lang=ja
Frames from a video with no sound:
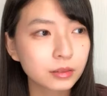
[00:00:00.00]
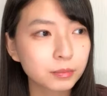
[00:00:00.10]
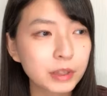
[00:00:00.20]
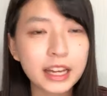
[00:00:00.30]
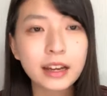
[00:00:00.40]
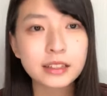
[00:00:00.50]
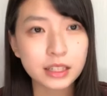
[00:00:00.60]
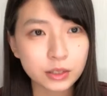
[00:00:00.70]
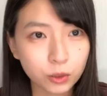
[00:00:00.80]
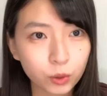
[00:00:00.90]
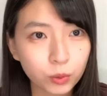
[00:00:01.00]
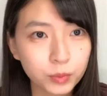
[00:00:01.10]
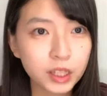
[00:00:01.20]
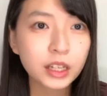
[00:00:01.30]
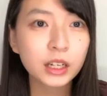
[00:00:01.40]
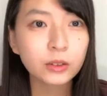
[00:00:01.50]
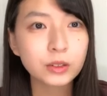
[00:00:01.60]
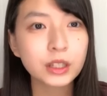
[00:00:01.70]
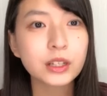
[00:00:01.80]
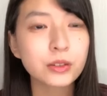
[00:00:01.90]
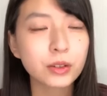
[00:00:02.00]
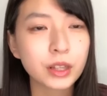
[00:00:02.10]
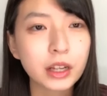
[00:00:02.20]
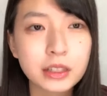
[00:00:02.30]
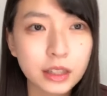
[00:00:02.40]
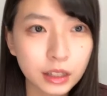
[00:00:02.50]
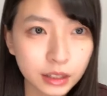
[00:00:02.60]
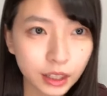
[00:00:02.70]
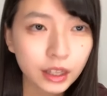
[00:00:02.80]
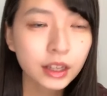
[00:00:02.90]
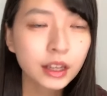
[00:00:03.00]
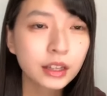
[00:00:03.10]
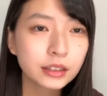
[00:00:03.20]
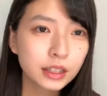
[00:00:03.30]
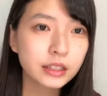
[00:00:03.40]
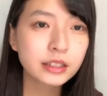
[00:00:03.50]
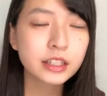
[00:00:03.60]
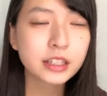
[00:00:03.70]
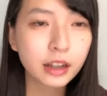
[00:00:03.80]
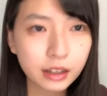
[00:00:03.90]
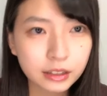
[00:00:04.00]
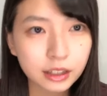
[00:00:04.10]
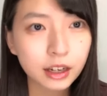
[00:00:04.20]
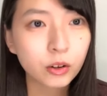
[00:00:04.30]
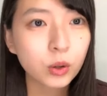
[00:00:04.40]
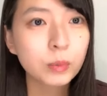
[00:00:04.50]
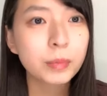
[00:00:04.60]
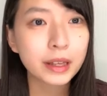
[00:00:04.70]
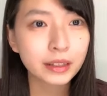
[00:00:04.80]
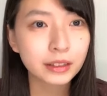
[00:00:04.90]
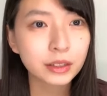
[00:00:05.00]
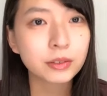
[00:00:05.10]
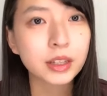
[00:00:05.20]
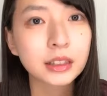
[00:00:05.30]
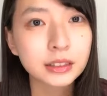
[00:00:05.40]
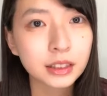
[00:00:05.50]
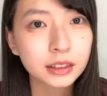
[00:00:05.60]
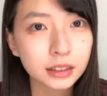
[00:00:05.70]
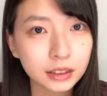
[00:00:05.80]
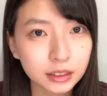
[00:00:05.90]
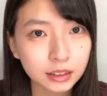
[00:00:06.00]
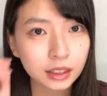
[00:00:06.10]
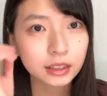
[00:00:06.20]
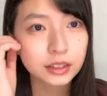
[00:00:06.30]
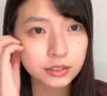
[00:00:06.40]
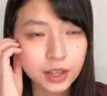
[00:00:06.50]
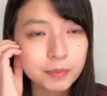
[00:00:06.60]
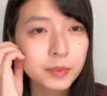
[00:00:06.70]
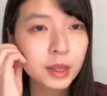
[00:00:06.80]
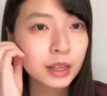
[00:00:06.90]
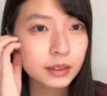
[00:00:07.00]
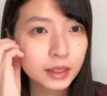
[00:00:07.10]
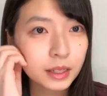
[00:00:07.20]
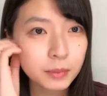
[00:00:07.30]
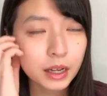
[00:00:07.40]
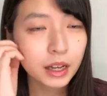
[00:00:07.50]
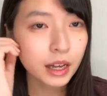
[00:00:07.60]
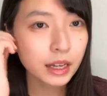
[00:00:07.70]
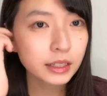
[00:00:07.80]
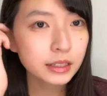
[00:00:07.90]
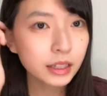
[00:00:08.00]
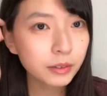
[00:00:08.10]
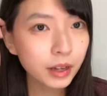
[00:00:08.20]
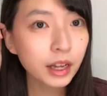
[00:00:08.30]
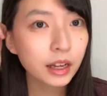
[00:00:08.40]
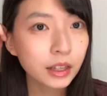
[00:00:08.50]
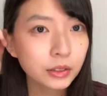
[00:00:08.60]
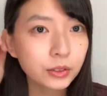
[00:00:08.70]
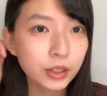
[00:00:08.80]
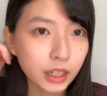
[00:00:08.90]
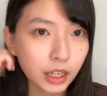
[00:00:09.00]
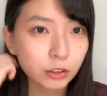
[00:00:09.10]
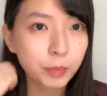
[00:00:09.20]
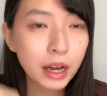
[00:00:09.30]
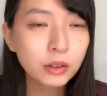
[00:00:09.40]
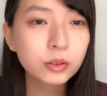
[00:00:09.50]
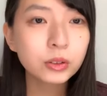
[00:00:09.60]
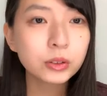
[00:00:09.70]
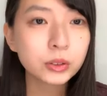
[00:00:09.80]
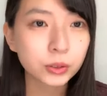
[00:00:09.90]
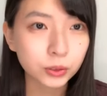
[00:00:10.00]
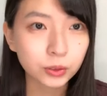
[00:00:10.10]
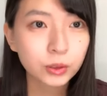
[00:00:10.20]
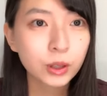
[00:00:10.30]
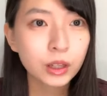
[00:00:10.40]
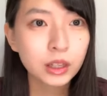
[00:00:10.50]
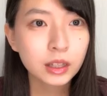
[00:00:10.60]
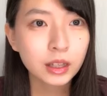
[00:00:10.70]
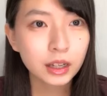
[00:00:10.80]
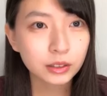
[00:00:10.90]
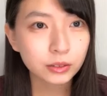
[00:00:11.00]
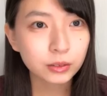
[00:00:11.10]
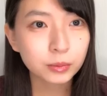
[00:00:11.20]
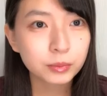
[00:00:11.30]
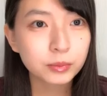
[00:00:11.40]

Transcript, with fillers: まあ、ダイジェストみたいなのを最初に流されてで7時半から本編っていう感じだったんですねでまあ明日はどうやらあのパン工場のあの